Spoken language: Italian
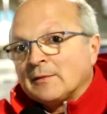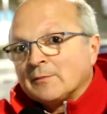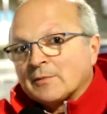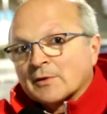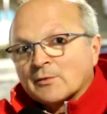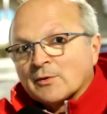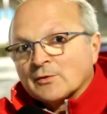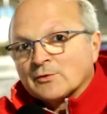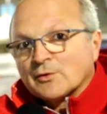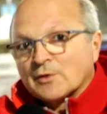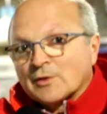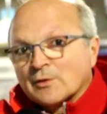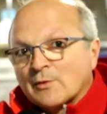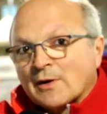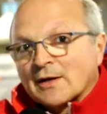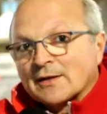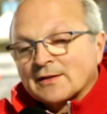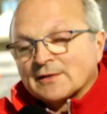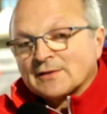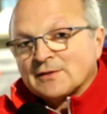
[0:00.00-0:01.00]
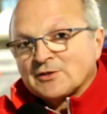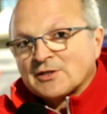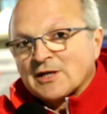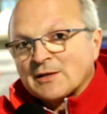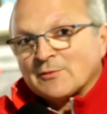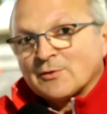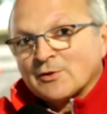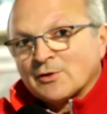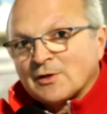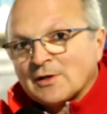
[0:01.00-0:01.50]
Per quanto riguarda
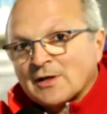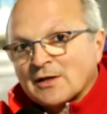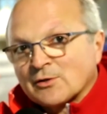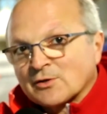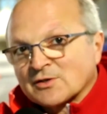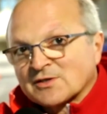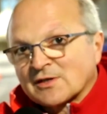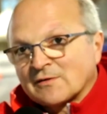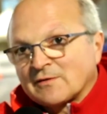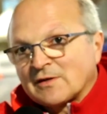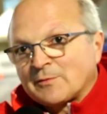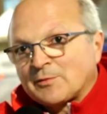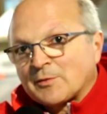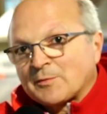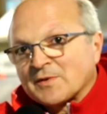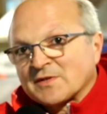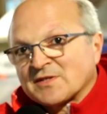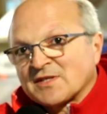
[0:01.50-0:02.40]
diciamo, la nostra vera e propria